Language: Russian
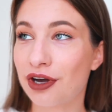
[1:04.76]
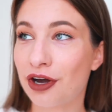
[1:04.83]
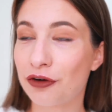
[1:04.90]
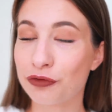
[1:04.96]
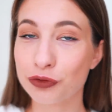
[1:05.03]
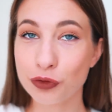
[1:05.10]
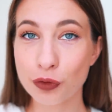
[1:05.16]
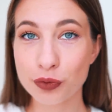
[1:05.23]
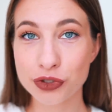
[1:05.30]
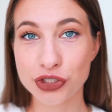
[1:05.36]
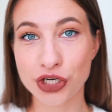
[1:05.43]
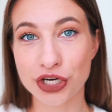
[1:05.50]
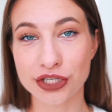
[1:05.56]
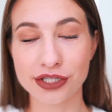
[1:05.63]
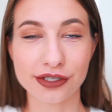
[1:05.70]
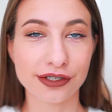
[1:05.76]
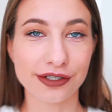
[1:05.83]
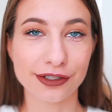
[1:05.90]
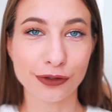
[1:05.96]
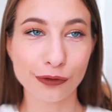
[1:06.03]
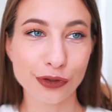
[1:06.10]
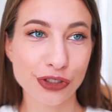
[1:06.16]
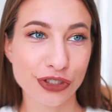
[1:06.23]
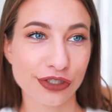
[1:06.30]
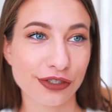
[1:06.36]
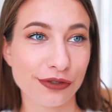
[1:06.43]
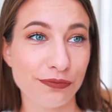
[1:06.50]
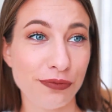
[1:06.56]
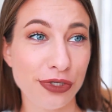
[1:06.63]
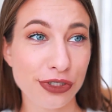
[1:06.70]
а, в топ-чарта
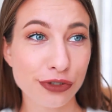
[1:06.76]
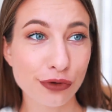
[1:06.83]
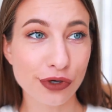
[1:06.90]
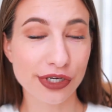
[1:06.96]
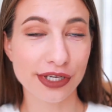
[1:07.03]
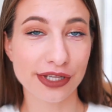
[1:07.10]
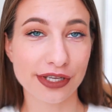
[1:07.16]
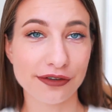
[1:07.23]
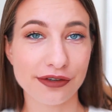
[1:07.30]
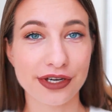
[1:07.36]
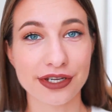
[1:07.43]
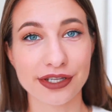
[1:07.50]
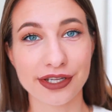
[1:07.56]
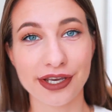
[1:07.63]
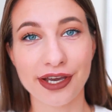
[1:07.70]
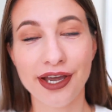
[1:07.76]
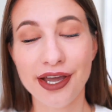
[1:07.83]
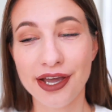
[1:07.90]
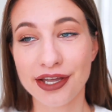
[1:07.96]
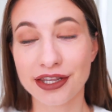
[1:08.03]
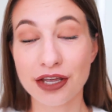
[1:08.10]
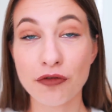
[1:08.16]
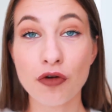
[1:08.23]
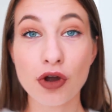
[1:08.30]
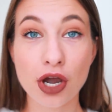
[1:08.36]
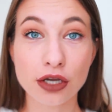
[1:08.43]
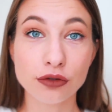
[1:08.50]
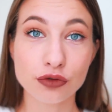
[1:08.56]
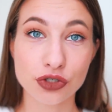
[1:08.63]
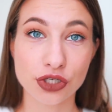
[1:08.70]
точно пятерки, наверное, того,
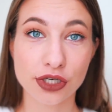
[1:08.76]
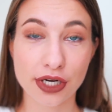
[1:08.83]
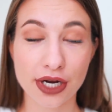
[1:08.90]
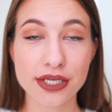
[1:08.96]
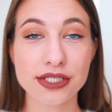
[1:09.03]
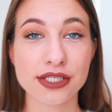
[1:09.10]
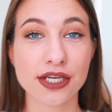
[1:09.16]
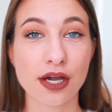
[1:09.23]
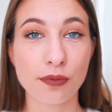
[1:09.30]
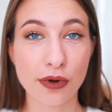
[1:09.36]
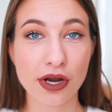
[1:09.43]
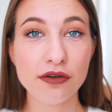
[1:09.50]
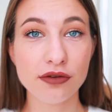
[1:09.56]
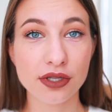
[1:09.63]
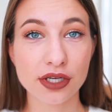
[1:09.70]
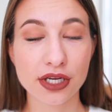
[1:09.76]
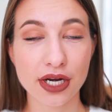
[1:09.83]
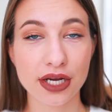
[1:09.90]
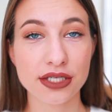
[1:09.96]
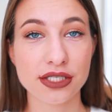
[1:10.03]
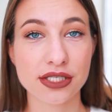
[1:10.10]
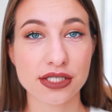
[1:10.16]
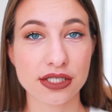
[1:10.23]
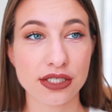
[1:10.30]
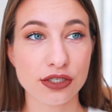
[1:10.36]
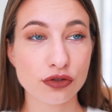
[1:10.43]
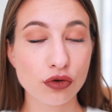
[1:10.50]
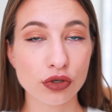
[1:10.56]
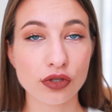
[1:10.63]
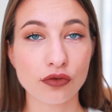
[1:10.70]
как нужно краситься, как правильно краситься.
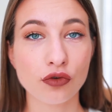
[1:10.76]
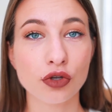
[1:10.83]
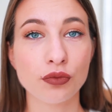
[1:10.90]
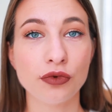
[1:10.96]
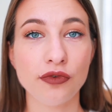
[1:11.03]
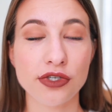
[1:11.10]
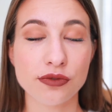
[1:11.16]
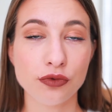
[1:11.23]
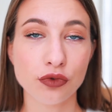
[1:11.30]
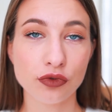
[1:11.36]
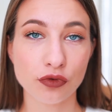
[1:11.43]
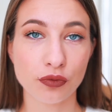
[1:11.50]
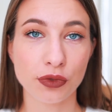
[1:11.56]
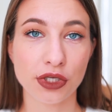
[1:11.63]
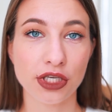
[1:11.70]
Из года в год мы видим нюдовый нюдовый